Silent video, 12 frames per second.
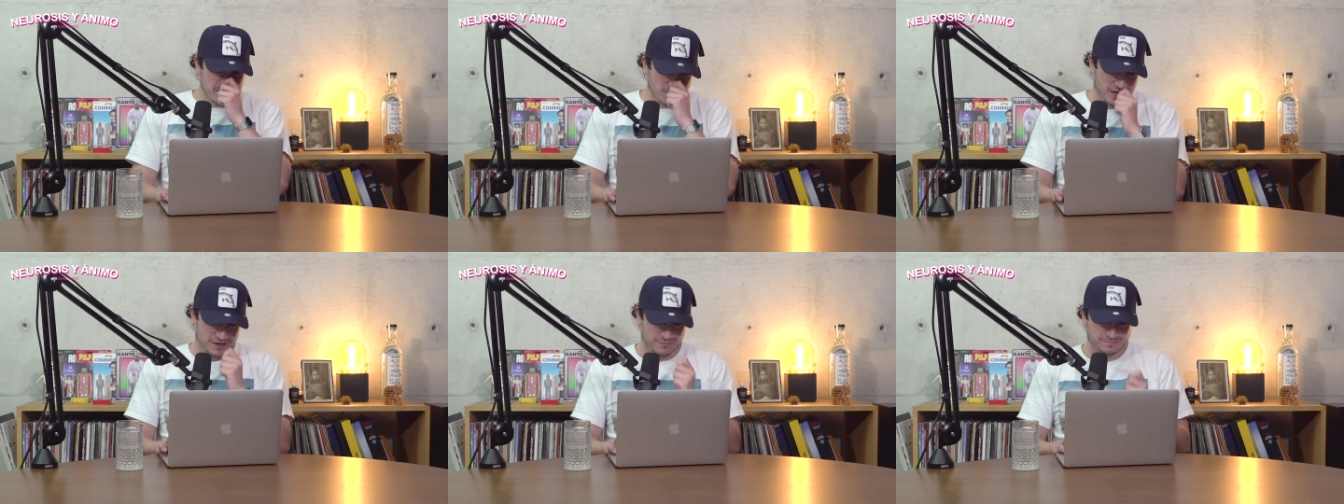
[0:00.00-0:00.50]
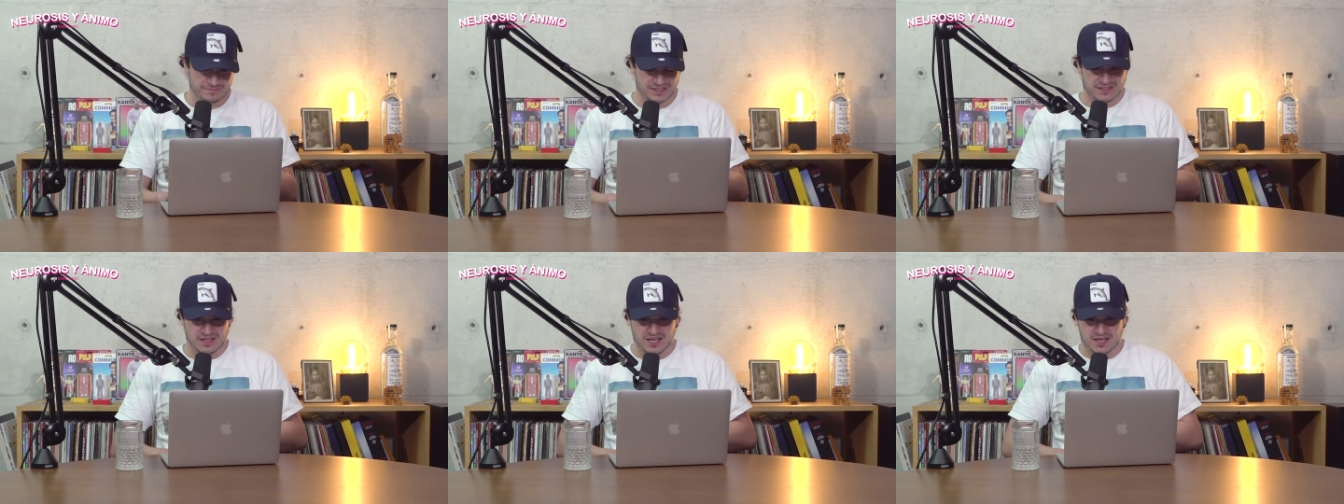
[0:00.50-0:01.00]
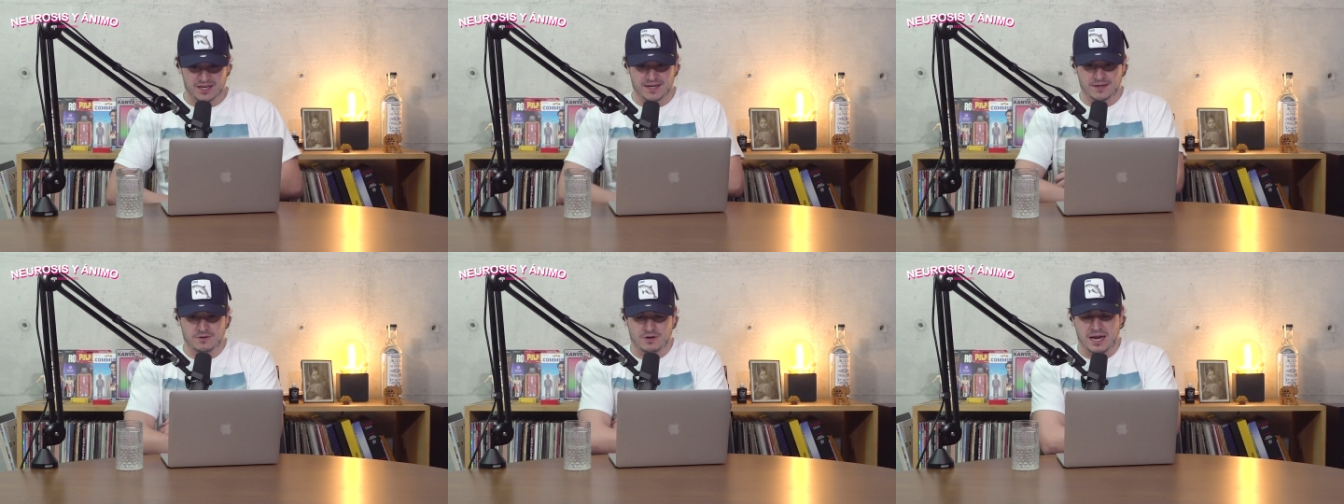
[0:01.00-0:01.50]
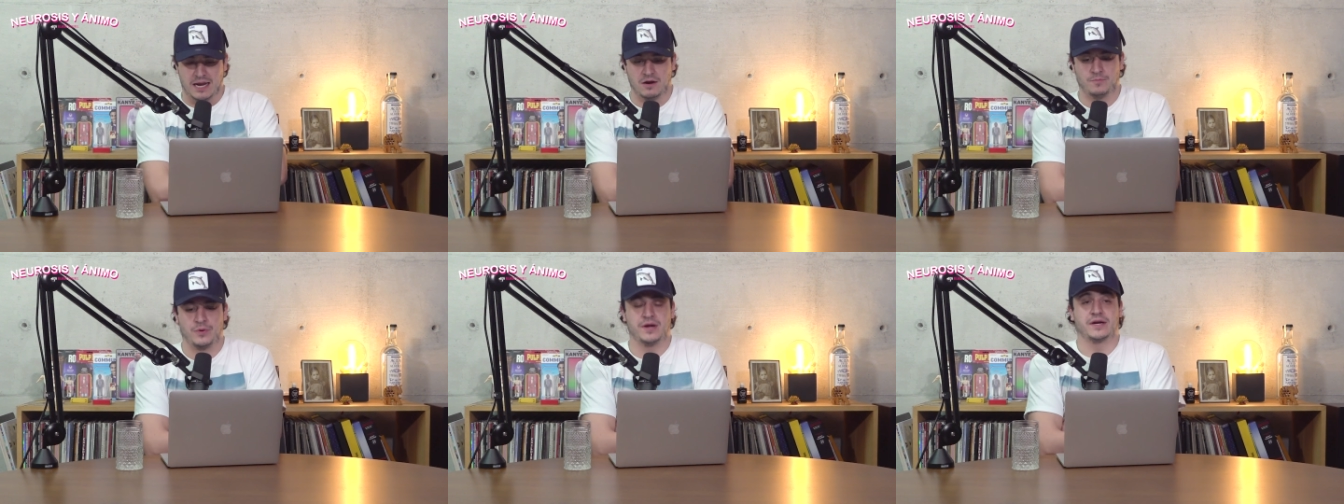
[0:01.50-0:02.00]
bueno, eh, ojalá
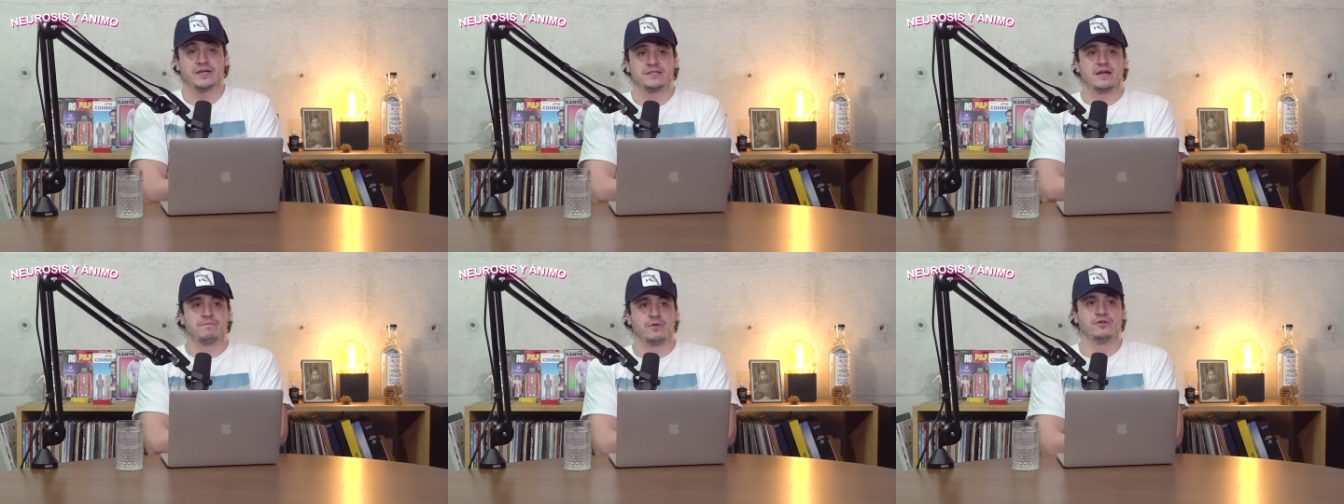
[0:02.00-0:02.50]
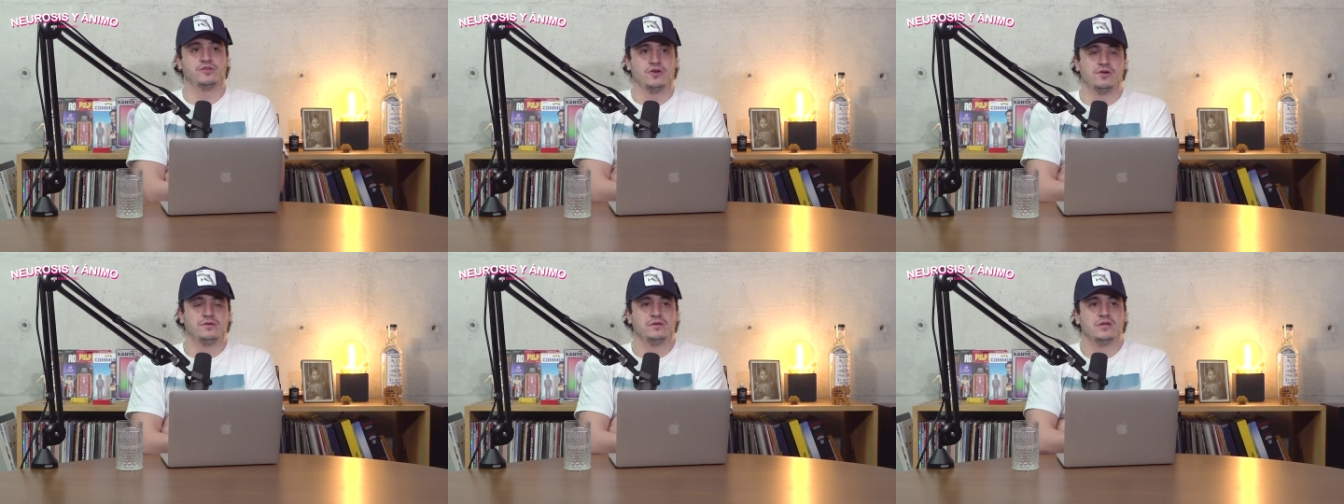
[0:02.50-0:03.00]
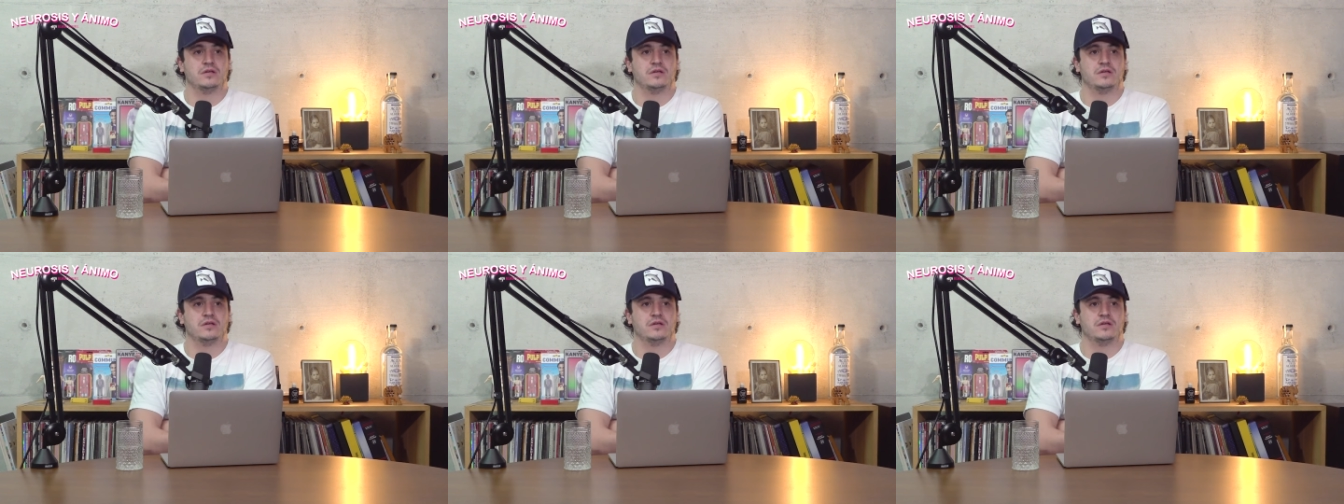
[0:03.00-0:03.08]
lo puedan regresar pronto.